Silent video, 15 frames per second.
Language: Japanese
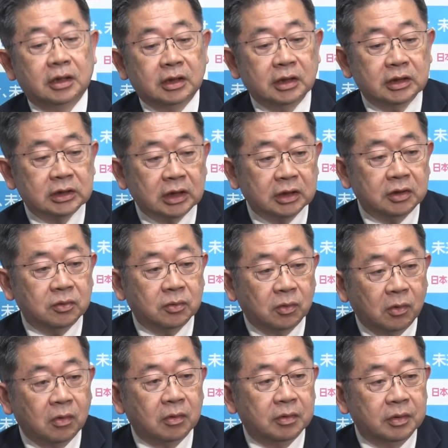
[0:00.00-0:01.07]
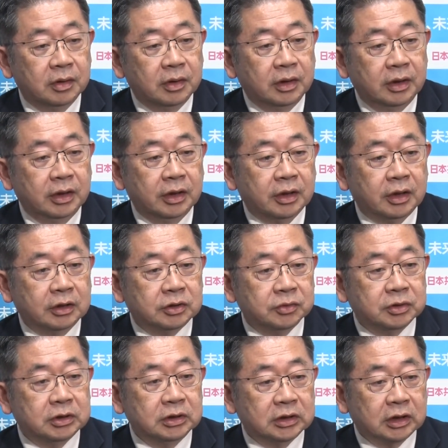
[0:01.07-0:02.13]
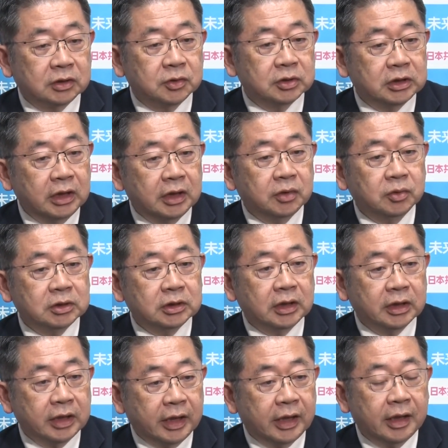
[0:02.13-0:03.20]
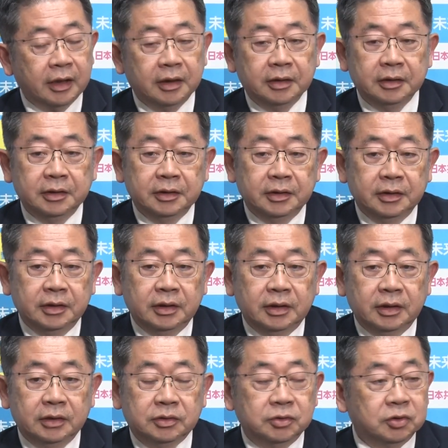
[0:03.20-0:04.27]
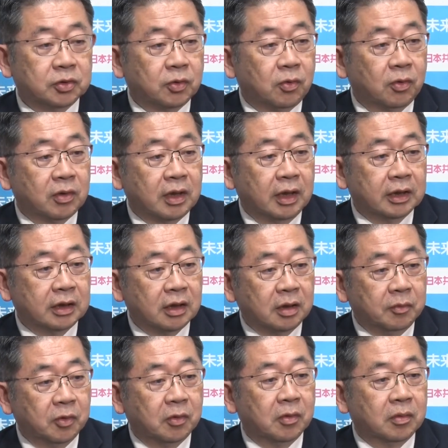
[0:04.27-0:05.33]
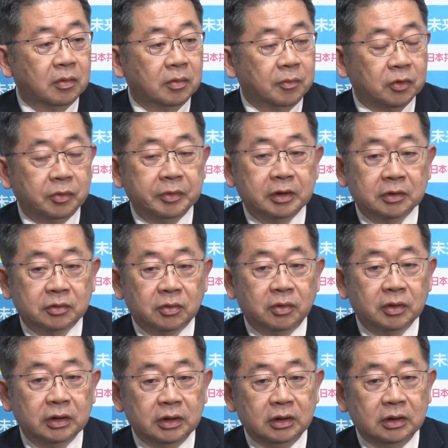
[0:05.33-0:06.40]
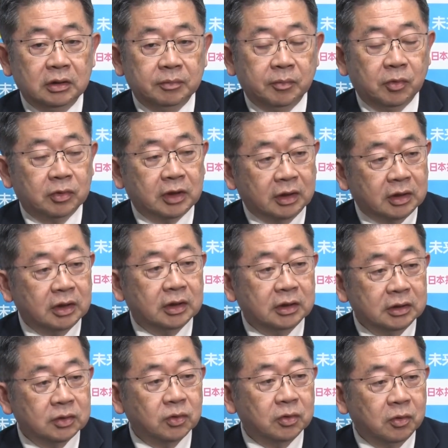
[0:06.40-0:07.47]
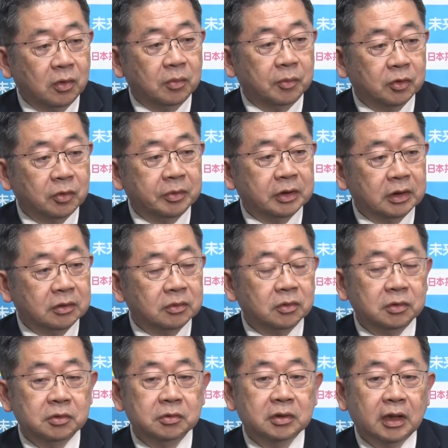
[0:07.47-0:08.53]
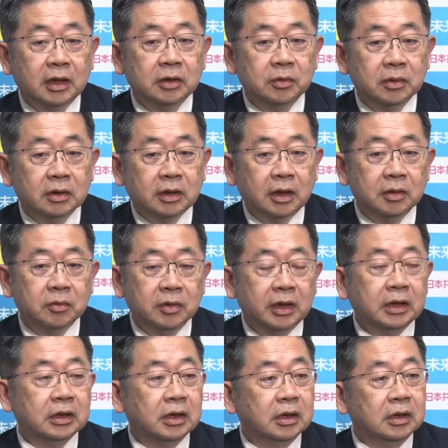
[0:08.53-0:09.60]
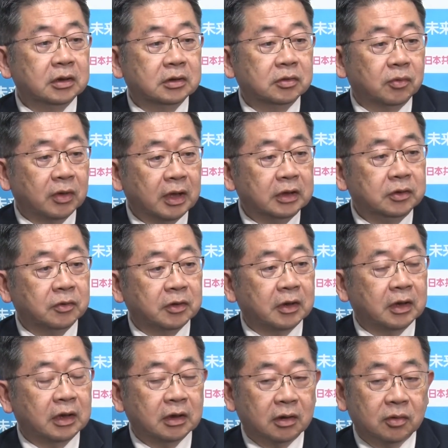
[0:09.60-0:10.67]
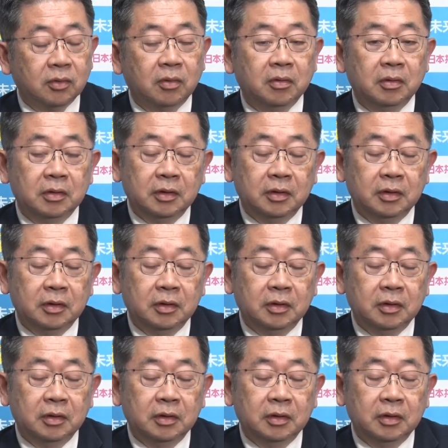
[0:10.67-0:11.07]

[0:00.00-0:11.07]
徹底した議論を閉会中審査、そして年明け、えー、通常国会からも求めていくと、もう徹底的にそれを求めていくという対応でいくのがいいのではないかと。